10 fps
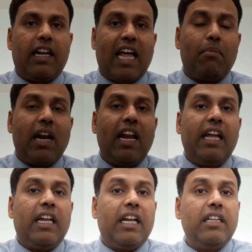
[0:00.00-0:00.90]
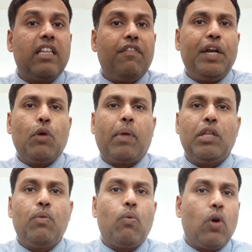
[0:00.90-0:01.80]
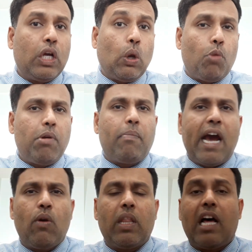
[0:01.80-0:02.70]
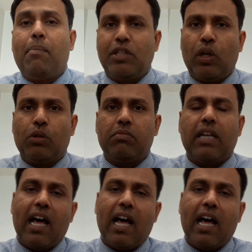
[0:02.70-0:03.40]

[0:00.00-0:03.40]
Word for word: நண்பர்களே இந்த வீடியோ பதிவு உங்களுக்கு ரொம்ப பயனுள்ளதாக அமைஞ்சிருக்கும்